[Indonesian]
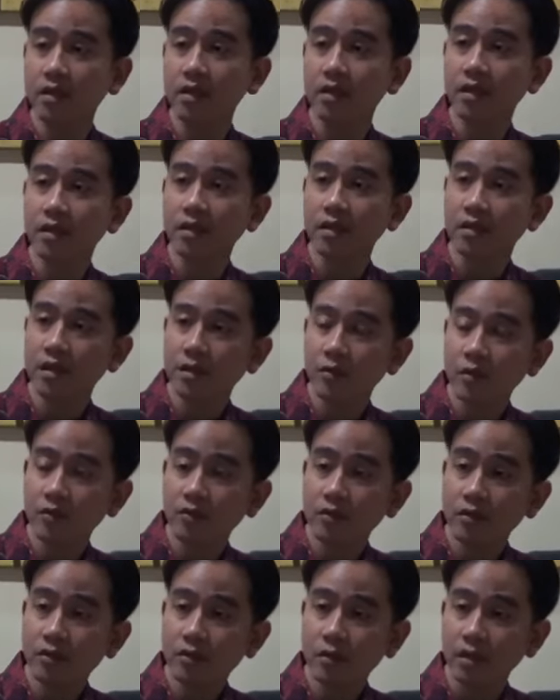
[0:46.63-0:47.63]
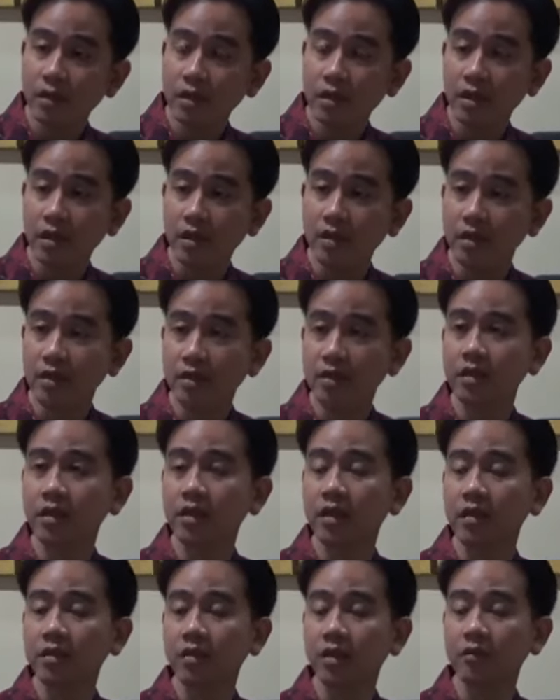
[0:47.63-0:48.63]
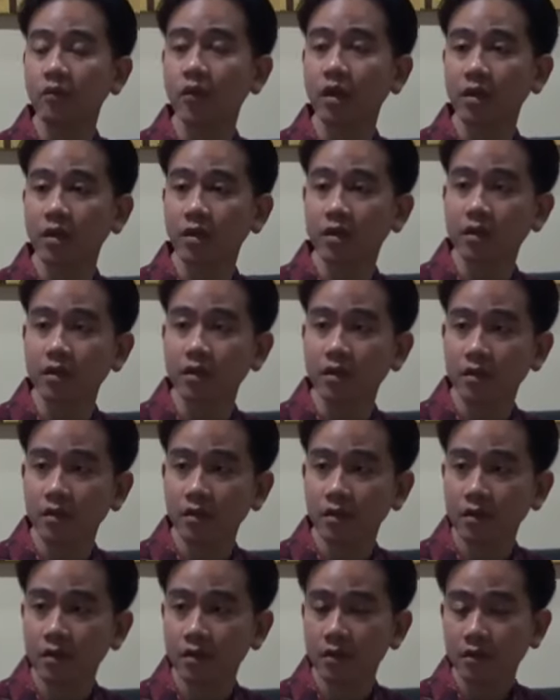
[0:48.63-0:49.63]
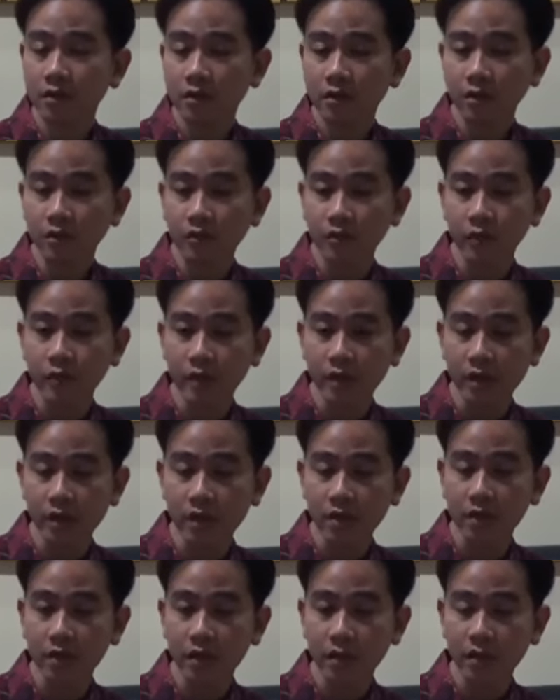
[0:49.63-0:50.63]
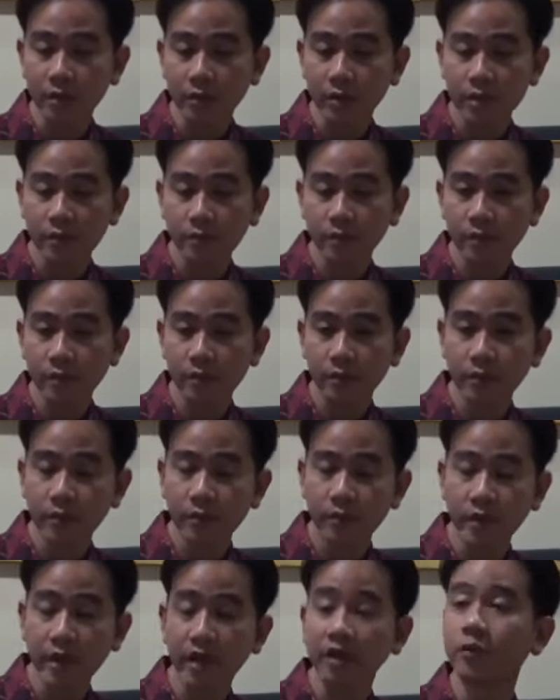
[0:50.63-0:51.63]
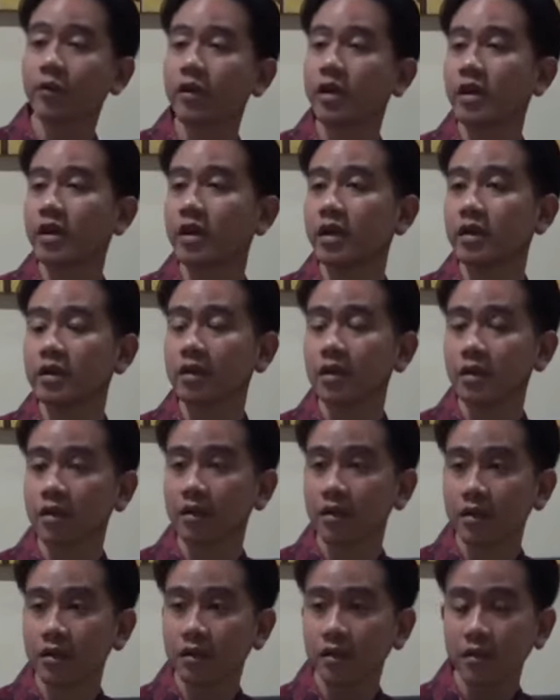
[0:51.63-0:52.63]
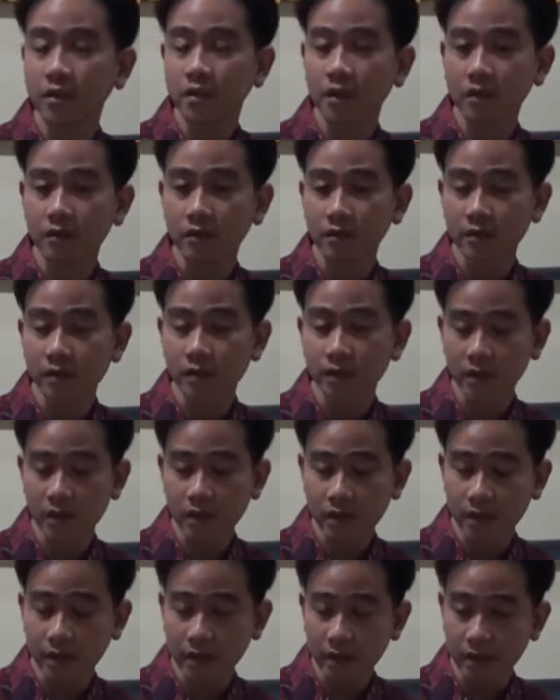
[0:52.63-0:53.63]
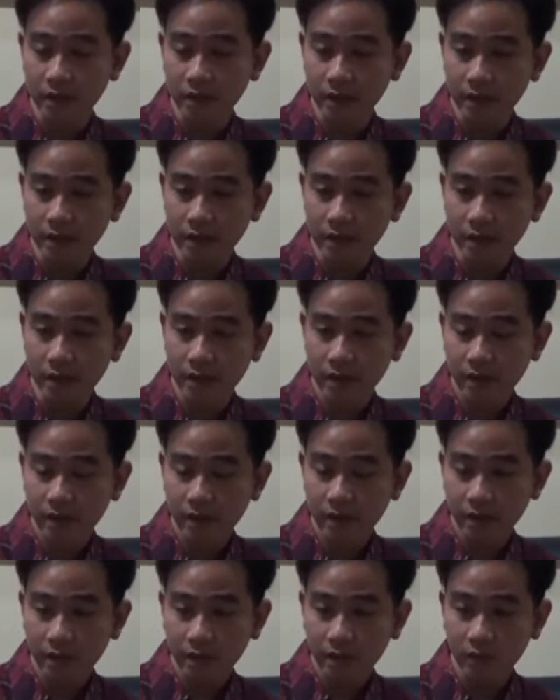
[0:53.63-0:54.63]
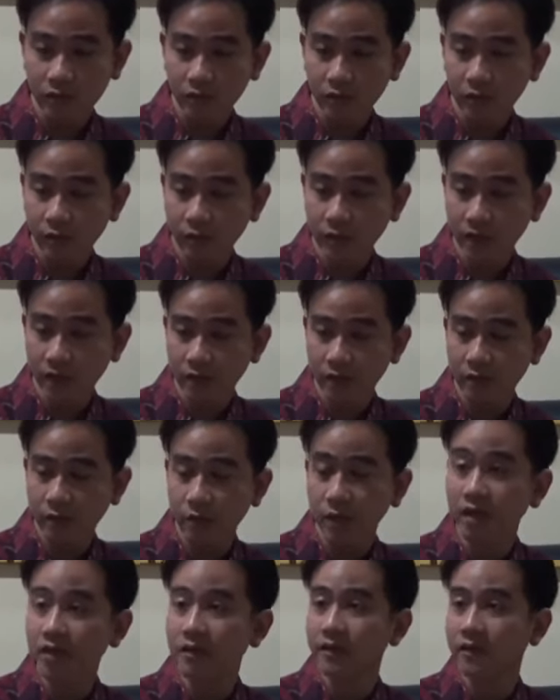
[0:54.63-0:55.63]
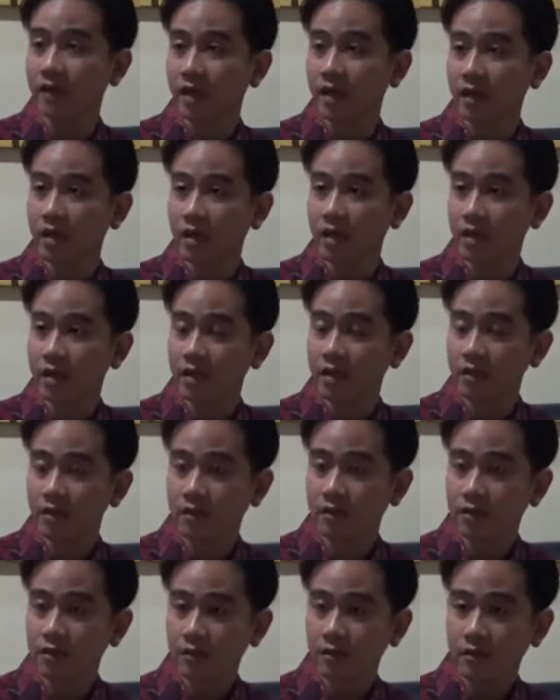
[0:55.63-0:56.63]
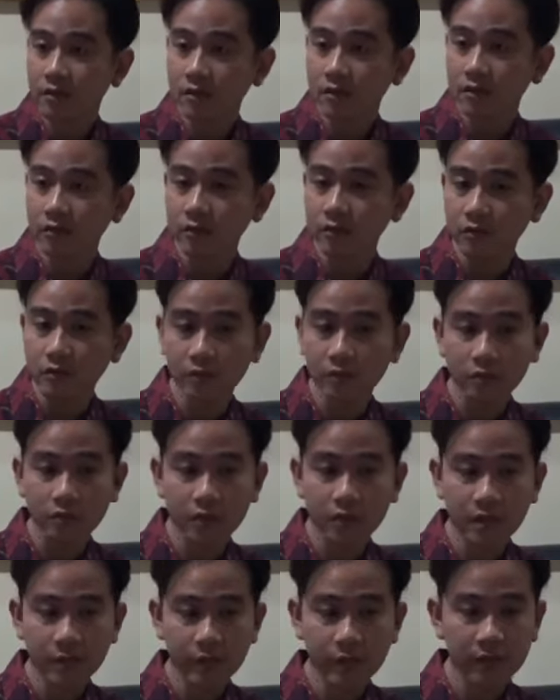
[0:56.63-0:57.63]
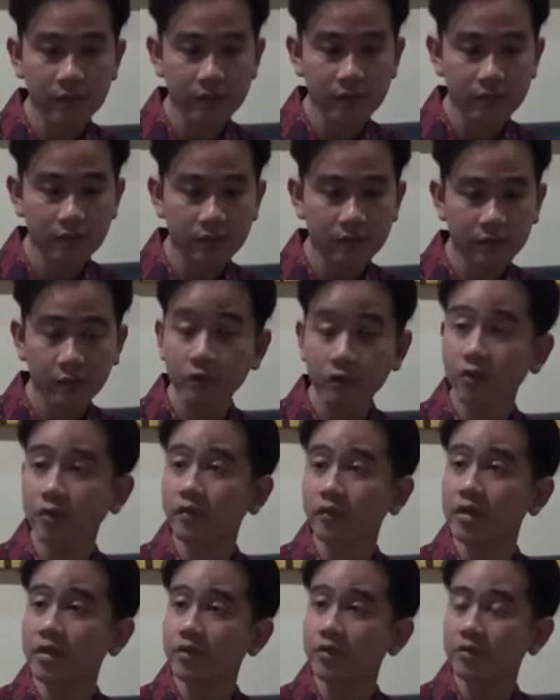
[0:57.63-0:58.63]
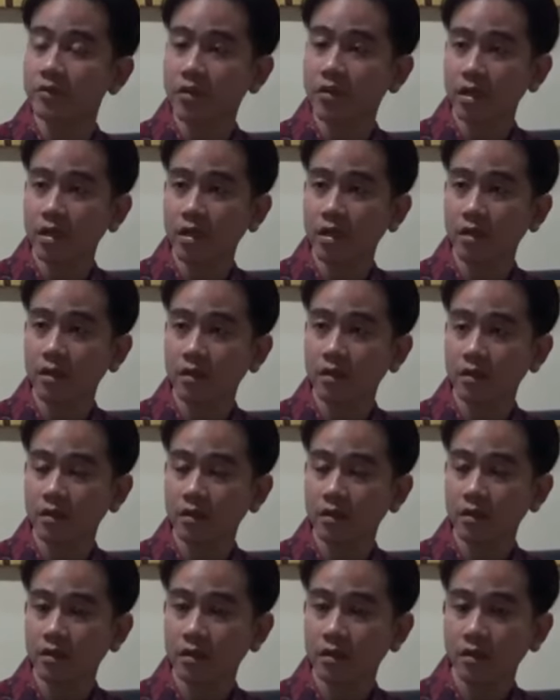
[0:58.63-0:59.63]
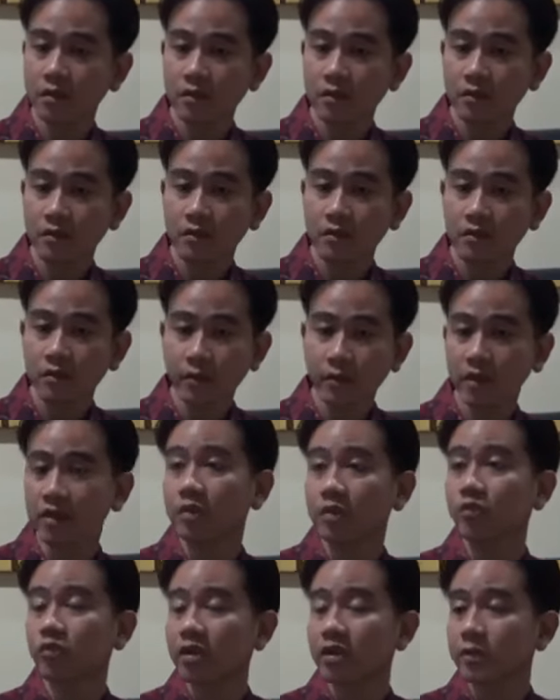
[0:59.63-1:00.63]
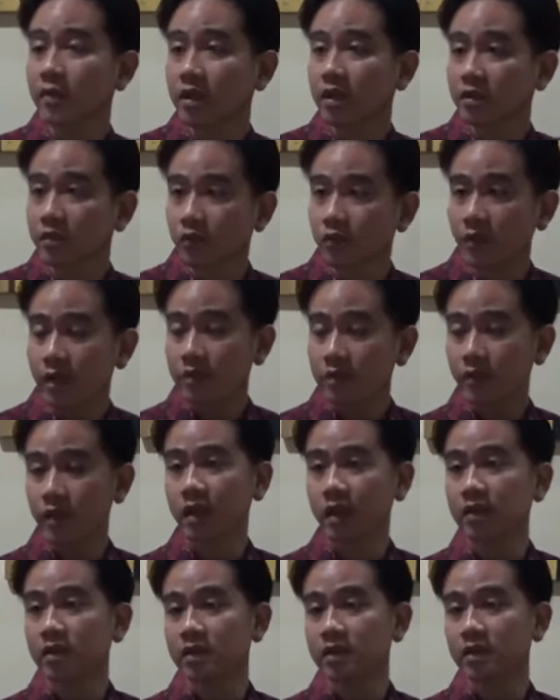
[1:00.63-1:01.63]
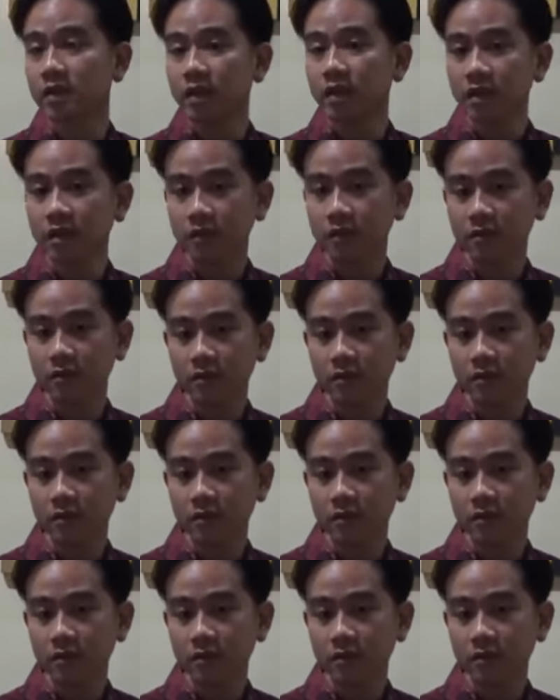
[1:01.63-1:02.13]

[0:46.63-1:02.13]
tinggali tapi untuk kegiatan-kegiatan warga ya itu banyak yang apa prewed atau sekedar numpang wifi untuk apa ya foto wisuda untuk pertemuan-pertemuan pengajian